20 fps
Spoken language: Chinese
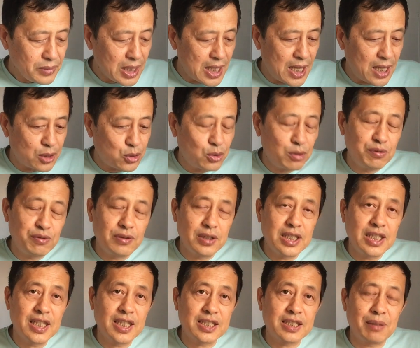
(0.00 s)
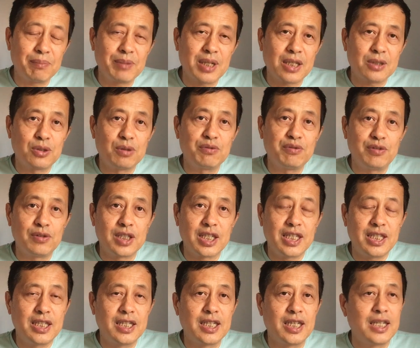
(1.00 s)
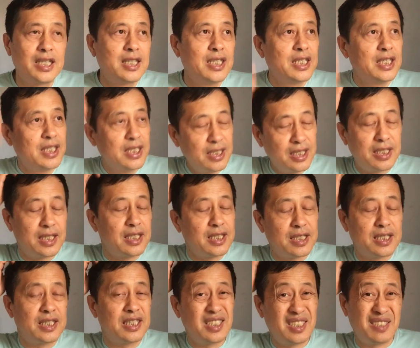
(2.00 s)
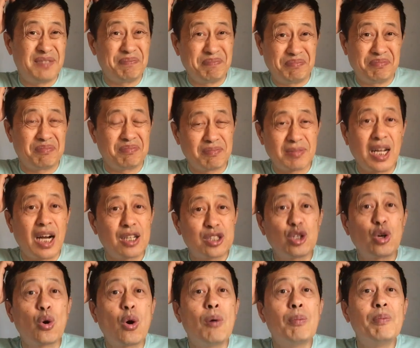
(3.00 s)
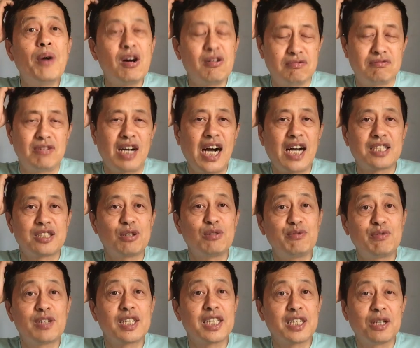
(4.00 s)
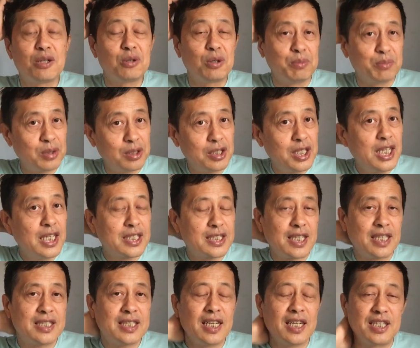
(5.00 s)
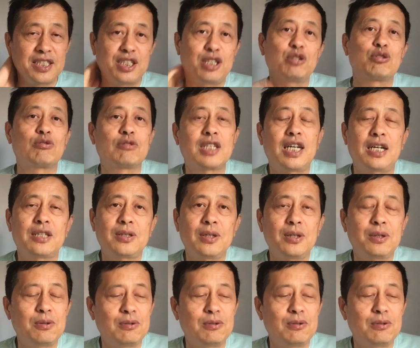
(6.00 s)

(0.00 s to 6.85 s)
啊，尊奉一个什么呢？尊奉的一个，呃，啊，叫孔孟啊，尊奉了一个孔孟，在这个基础上，所以